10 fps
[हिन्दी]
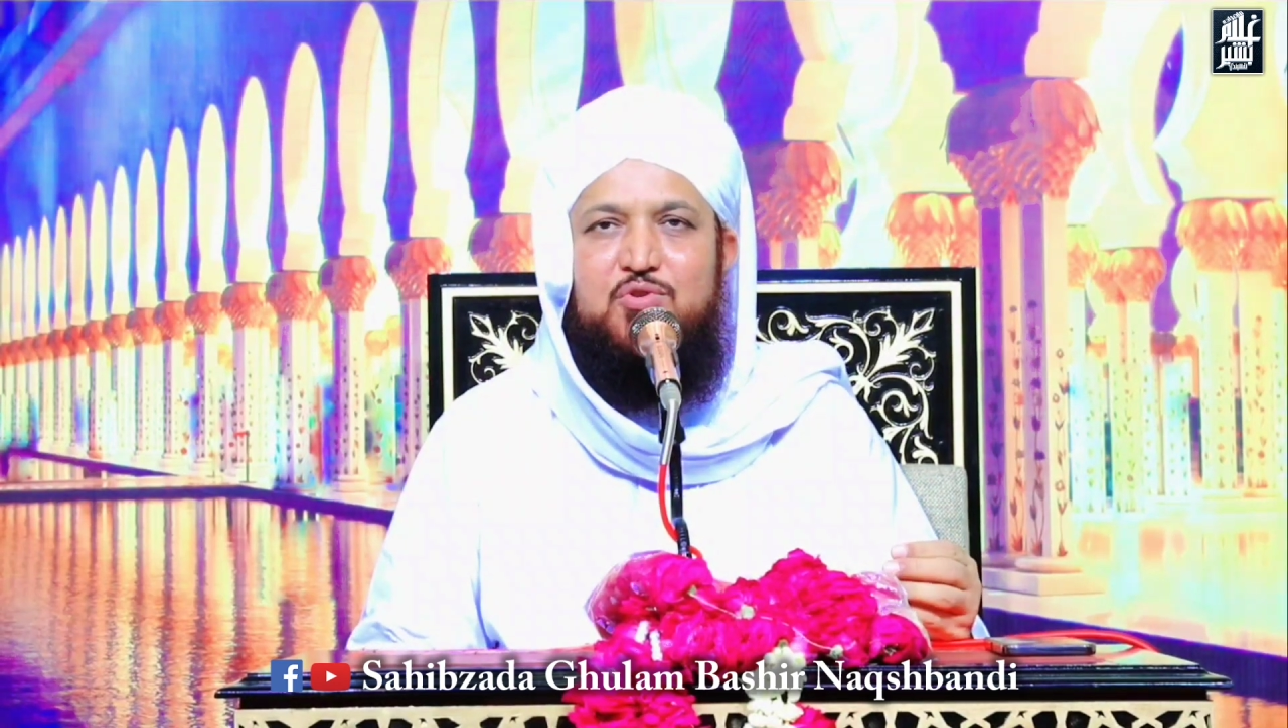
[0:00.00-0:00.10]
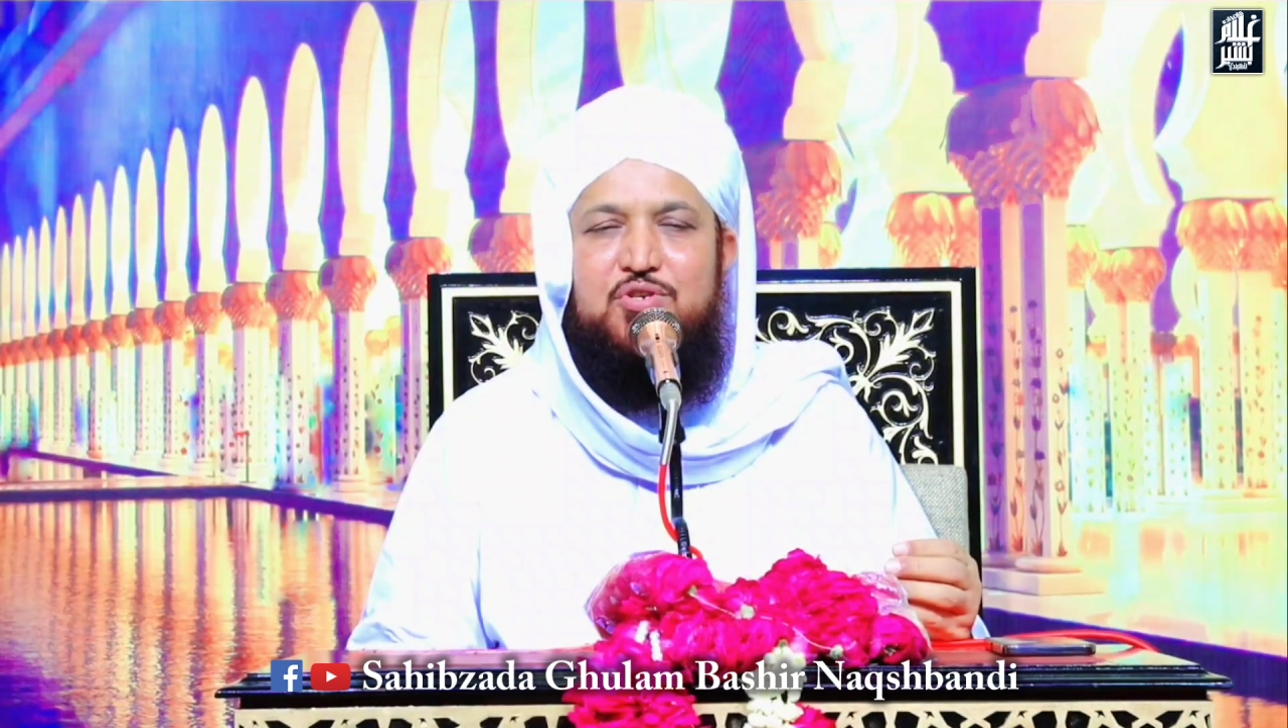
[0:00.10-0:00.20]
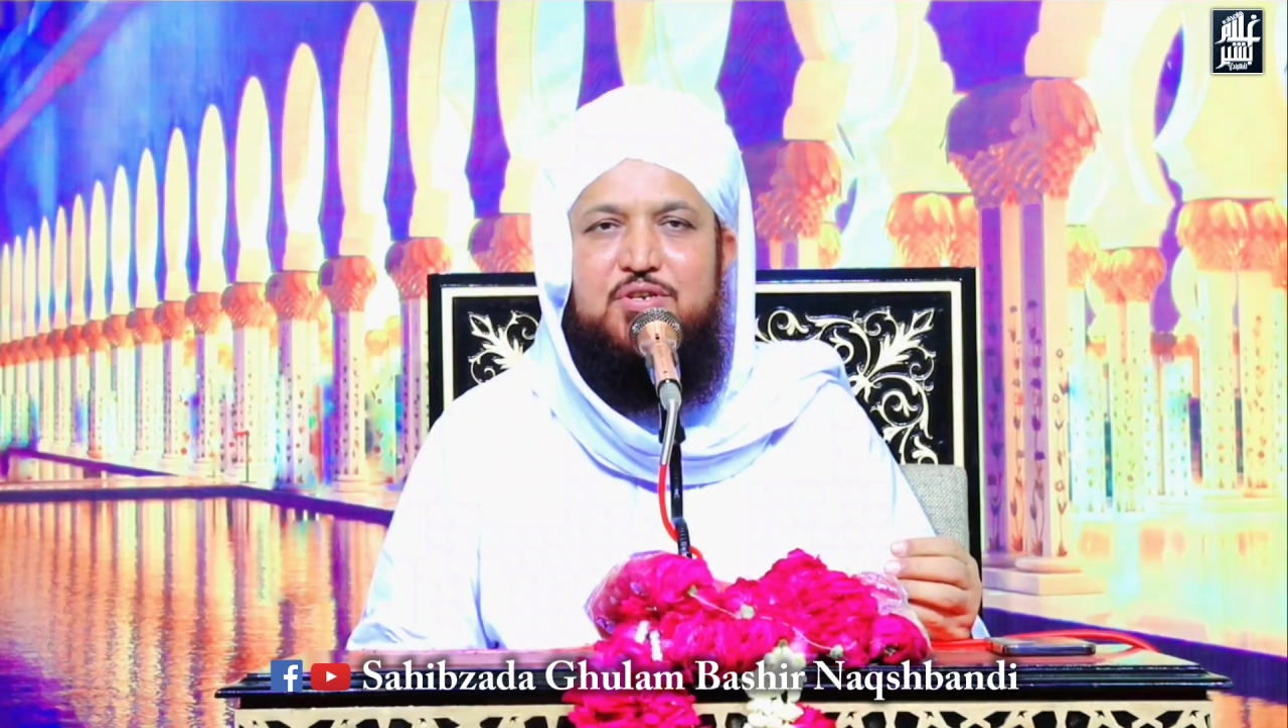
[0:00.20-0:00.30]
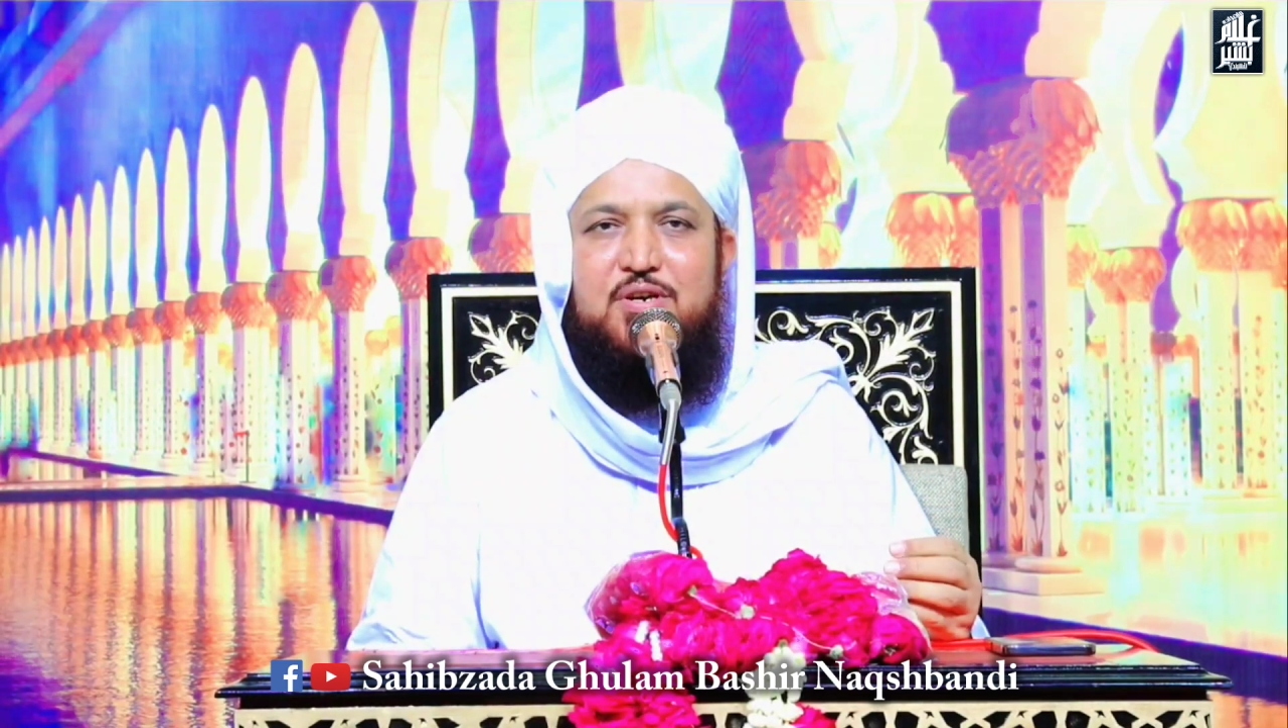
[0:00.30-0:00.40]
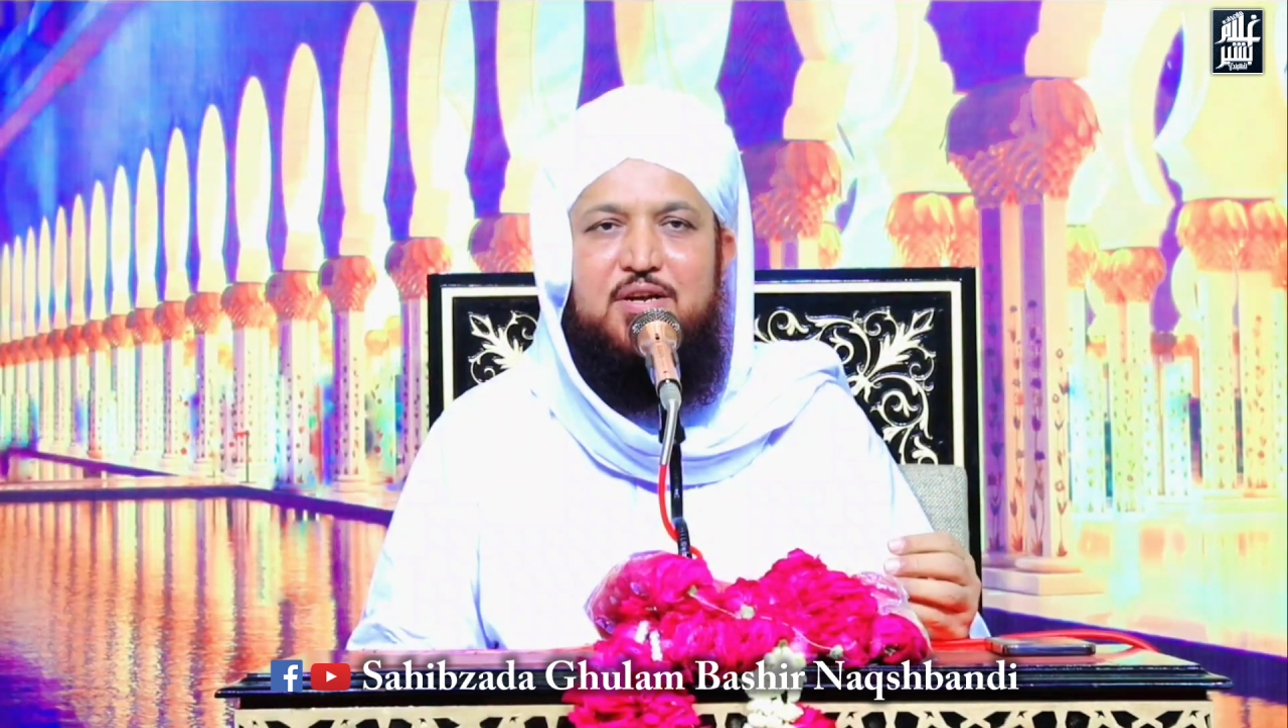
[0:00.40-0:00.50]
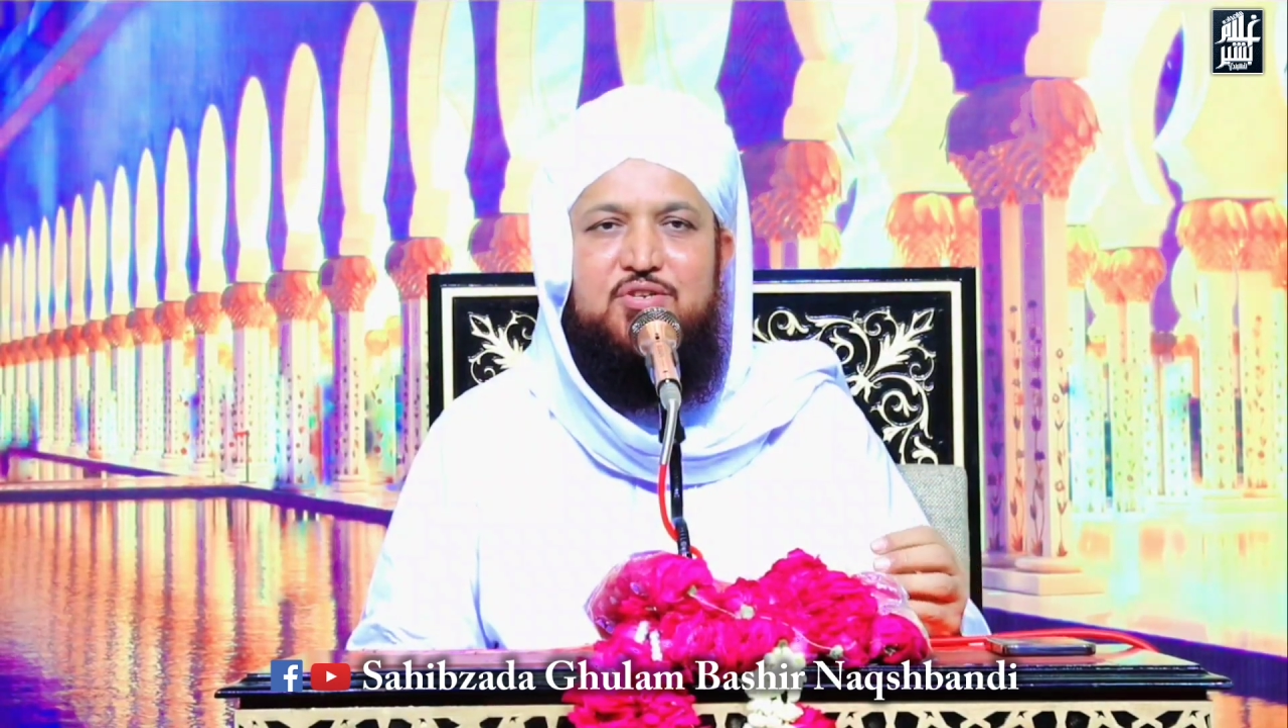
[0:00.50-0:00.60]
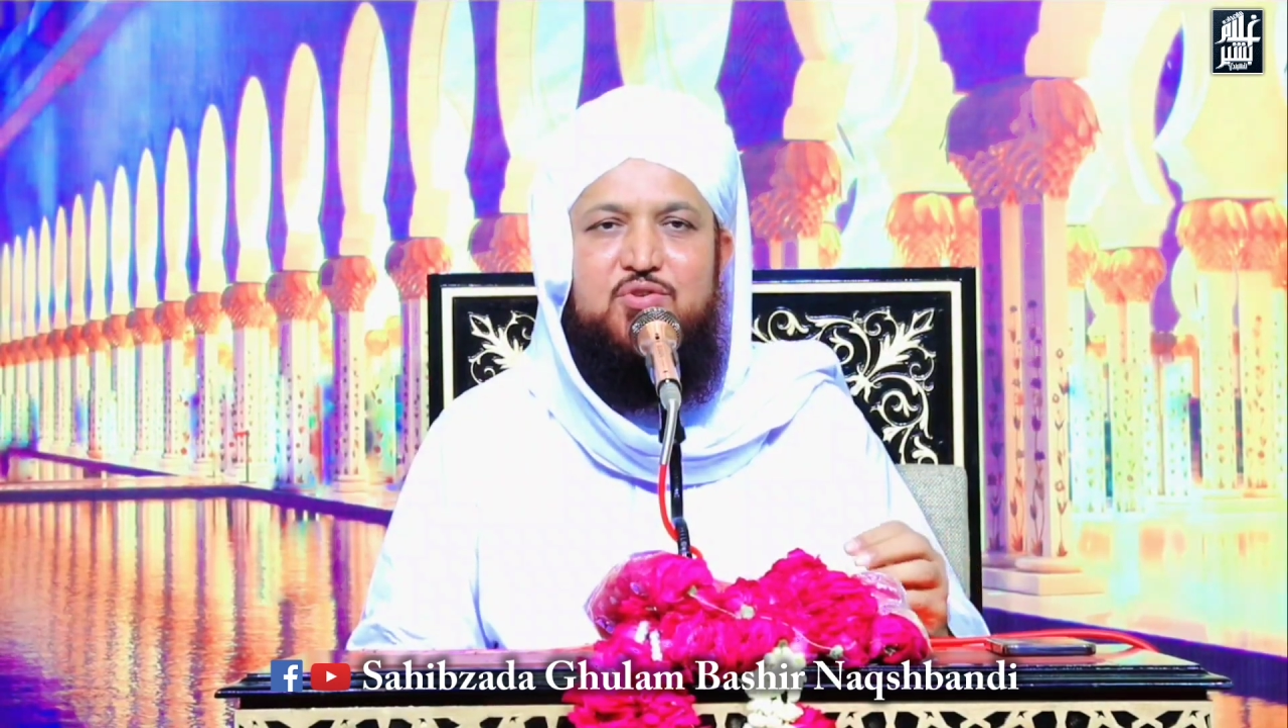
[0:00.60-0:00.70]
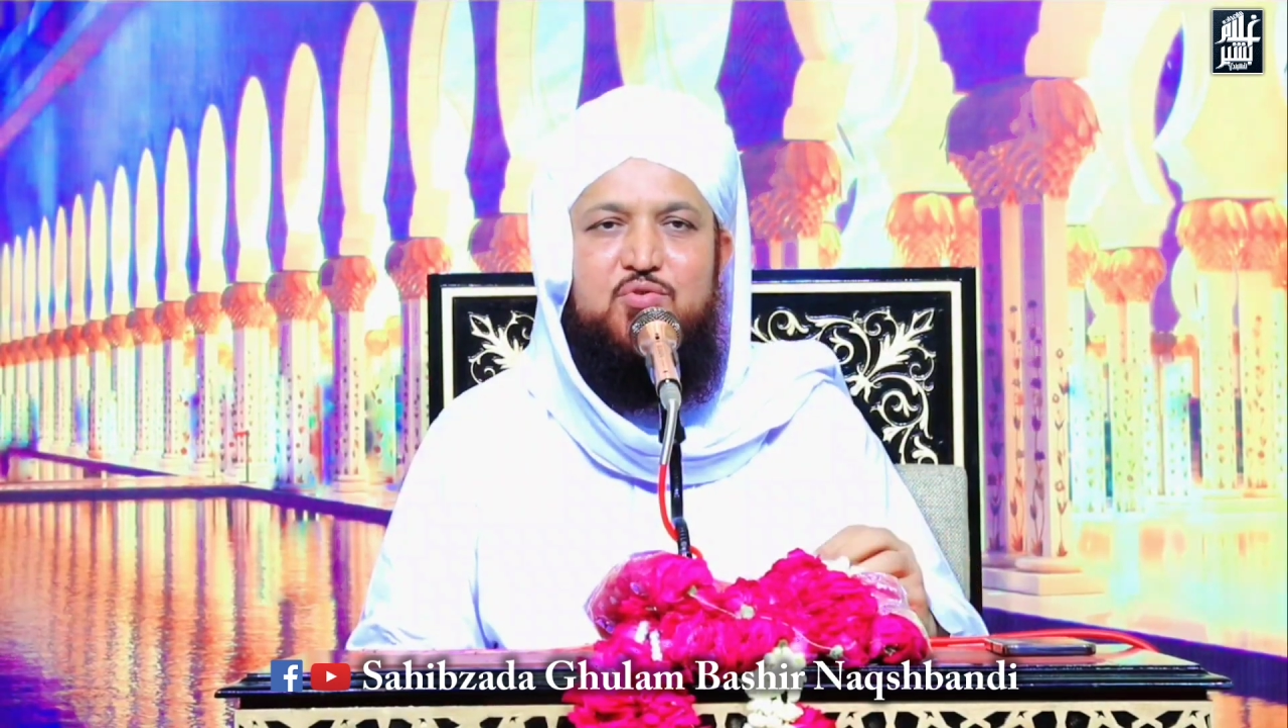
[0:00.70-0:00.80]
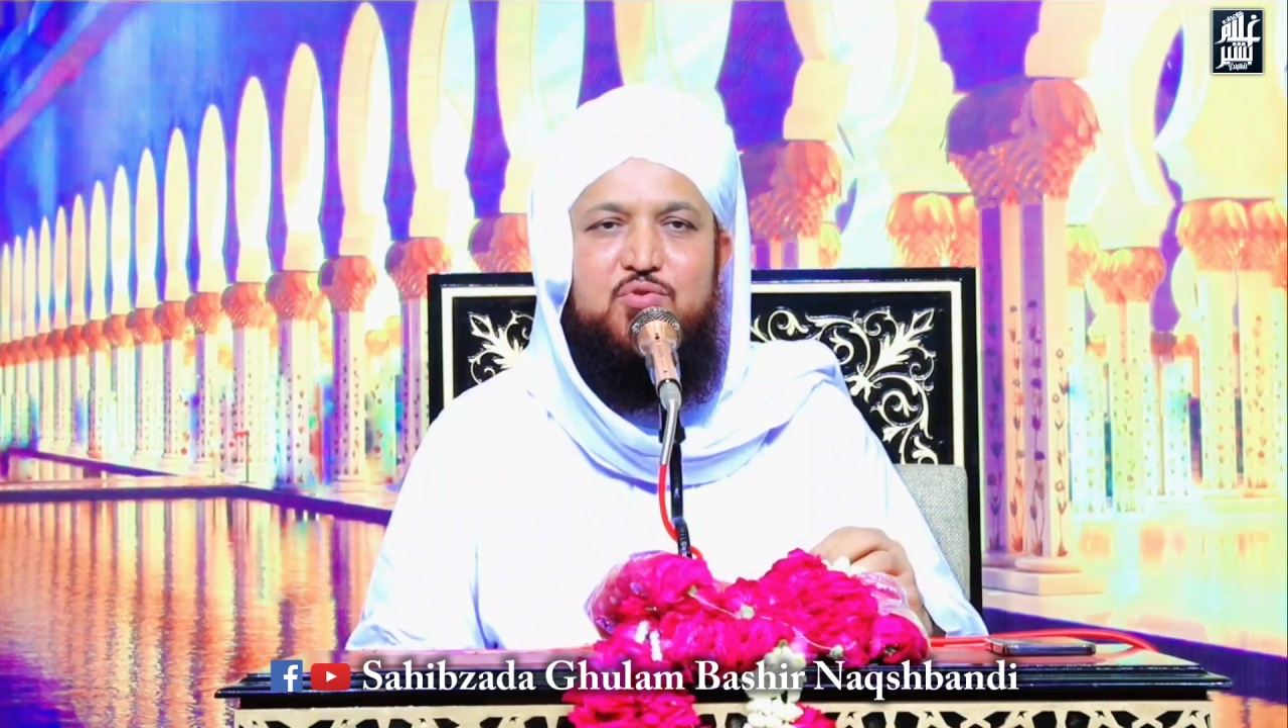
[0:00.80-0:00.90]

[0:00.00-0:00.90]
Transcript: उस रस